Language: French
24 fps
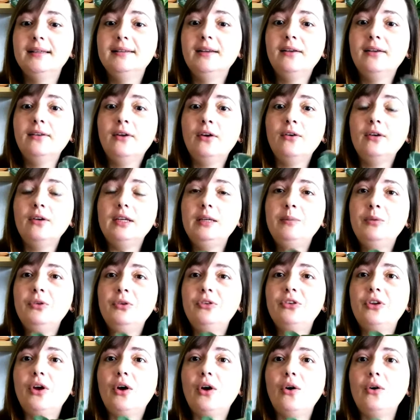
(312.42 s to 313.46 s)
Non, non, il me
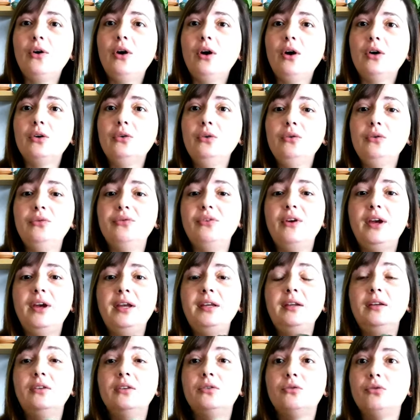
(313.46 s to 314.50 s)
sort encore une
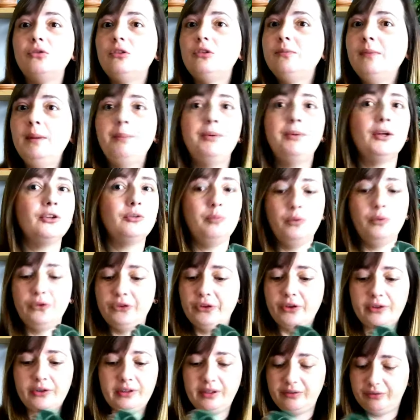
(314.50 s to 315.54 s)
feuille. Toutes mes plantes me
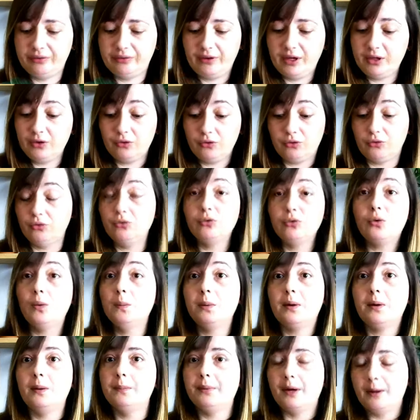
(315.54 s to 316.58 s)
sortent des feuilles. Je ne
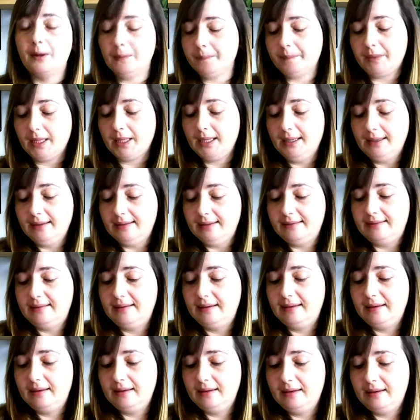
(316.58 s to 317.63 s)
comprends pas.
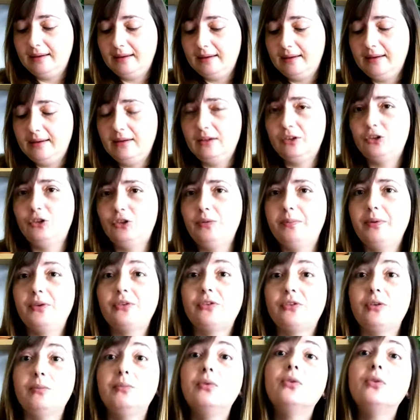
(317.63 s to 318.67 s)
C'est, euh, je
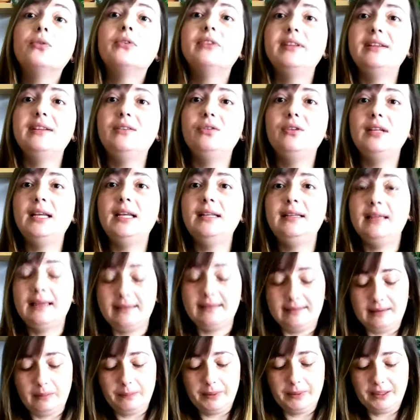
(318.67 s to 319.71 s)
pense que bon, c'est une année
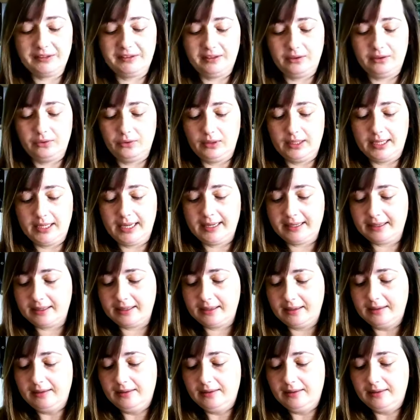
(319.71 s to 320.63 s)
assez particulière.